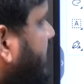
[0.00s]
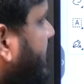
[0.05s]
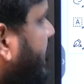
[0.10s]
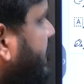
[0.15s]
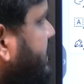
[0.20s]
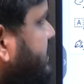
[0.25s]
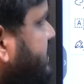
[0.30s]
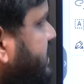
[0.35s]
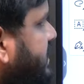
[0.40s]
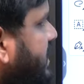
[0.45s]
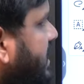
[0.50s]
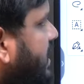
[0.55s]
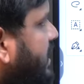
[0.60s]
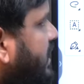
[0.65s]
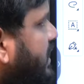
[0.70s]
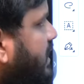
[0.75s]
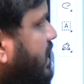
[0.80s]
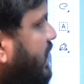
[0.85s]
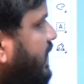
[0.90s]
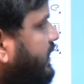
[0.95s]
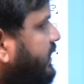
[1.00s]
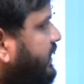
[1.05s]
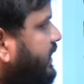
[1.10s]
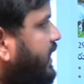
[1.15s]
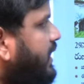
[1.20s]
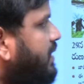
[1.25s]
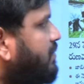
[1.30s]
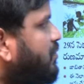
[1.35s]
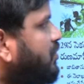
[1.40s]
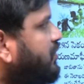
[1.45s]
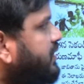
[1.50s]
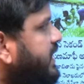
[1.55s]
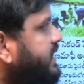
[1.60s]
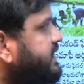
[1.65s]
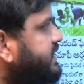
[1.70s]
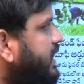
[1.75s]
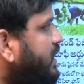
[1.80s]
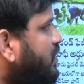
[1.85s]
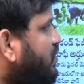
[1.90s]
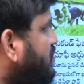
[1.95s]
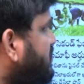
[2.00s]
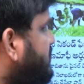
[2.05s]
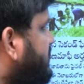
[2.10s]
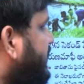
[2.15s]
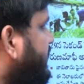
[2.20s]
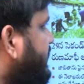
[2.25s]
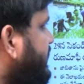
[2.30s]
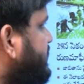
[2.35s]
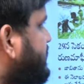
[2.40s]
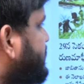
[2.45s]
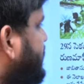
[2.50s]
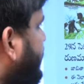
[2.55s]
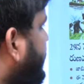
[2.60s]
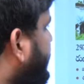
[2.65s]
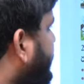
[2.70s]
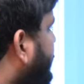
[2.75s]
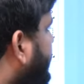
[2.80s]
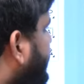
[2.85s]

కేసీఆర్ కంటే ముందే జైలుకు జగదీష్ రెడ్డి